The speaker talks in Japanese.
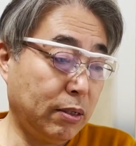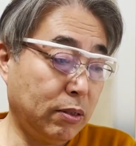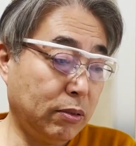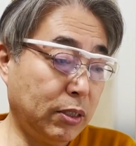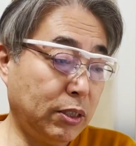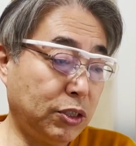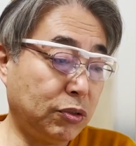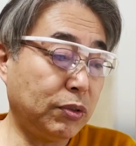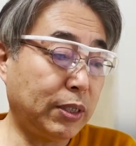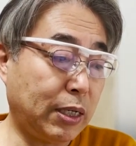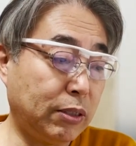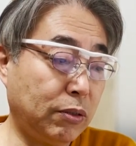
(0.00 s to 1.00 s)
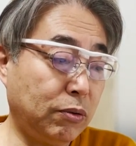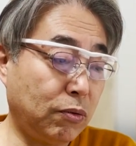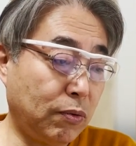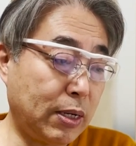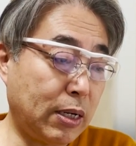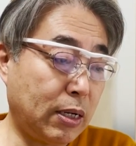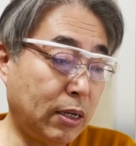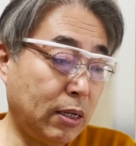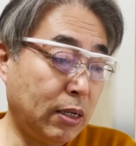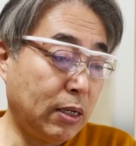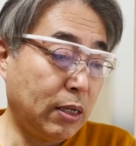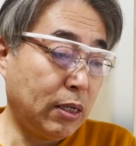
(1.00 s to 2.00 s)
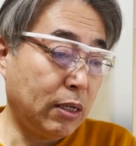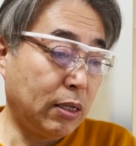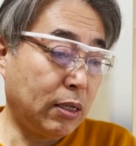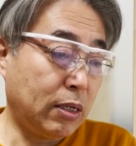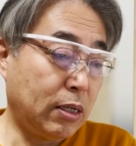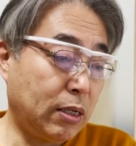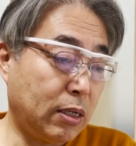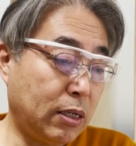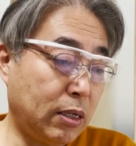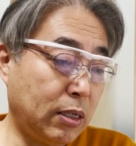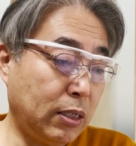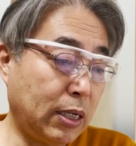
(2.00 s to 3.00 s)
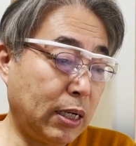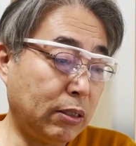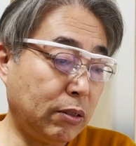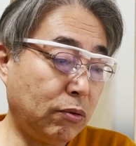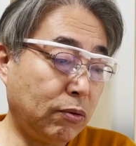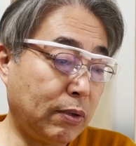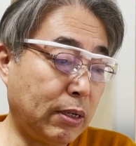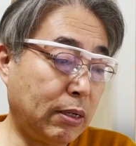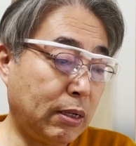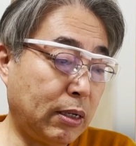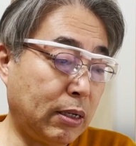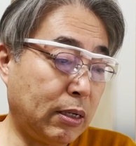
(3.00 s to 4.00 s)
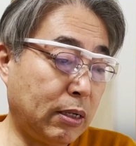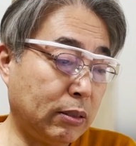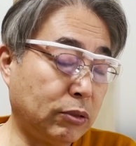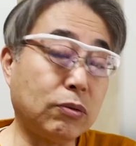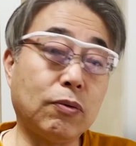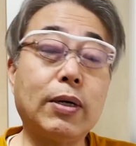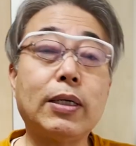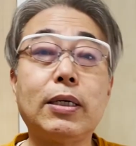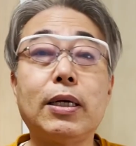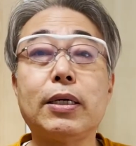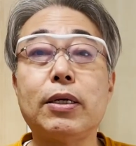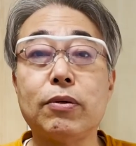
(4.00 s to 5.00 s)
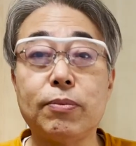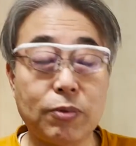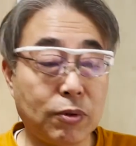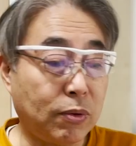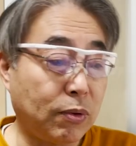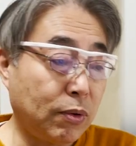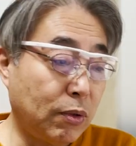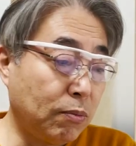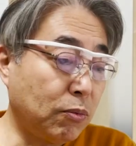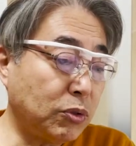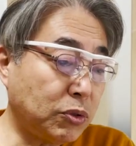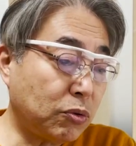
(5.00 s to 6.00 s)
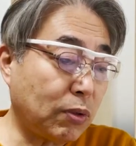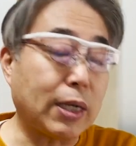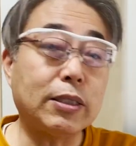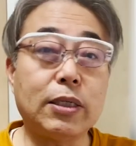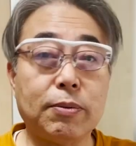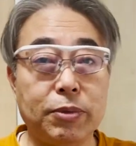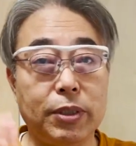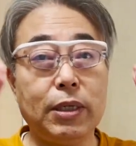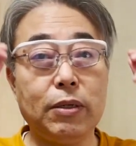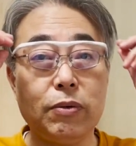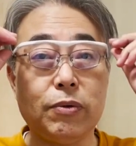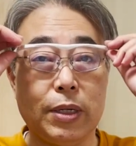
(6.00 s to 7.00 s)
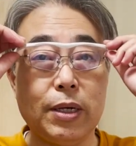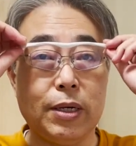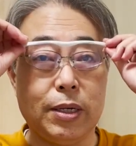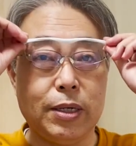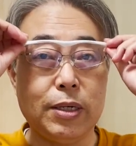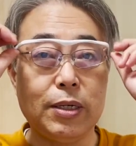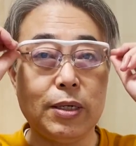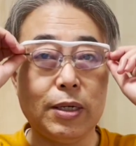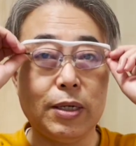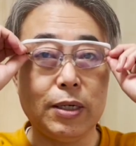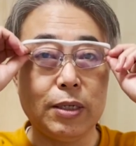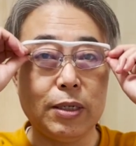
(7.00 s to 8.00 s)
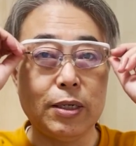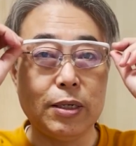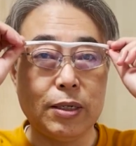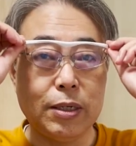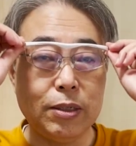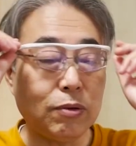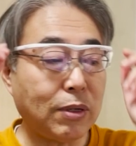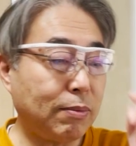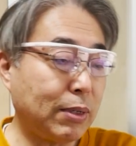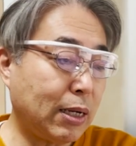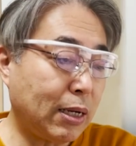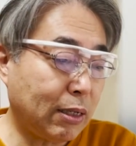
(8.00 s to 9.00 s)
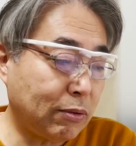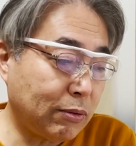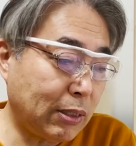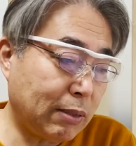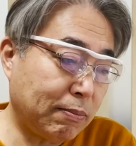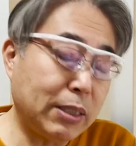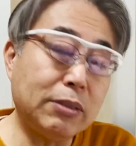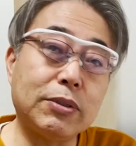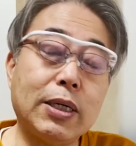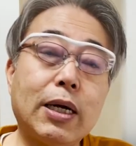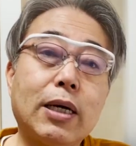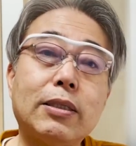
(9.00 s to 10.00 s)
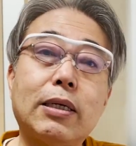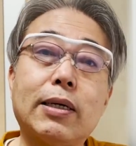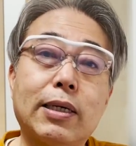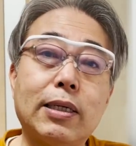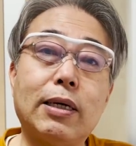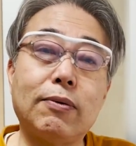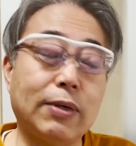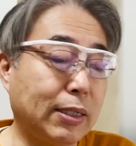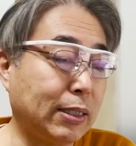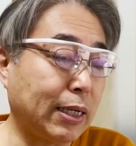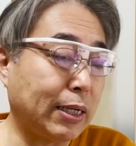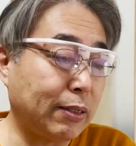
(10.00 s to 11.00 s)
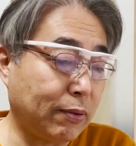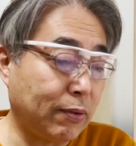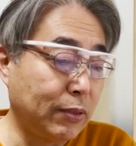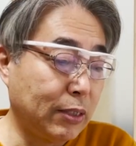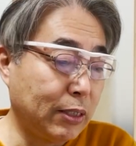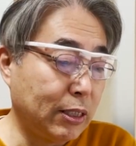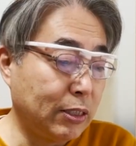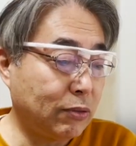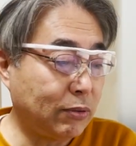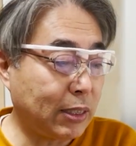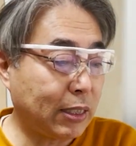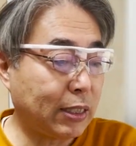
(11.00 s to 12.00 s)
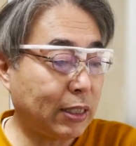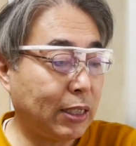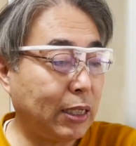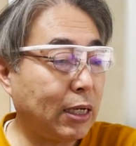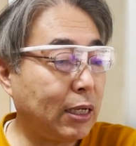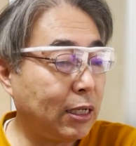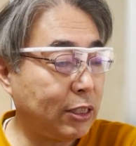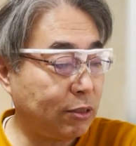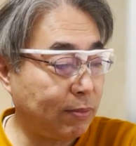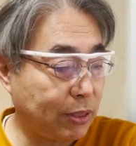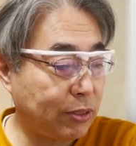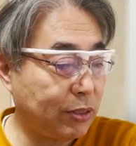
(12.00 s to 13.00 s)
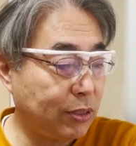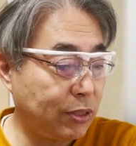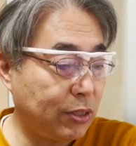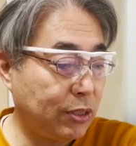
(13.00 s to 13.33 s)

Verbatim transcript: で2勝2敗っていうのはあ2敗っていうのはちょっとわからないけどももうちょっと勝っててもいいよね横浜があまり打てなかったのかなわからないけど、そんな気がします。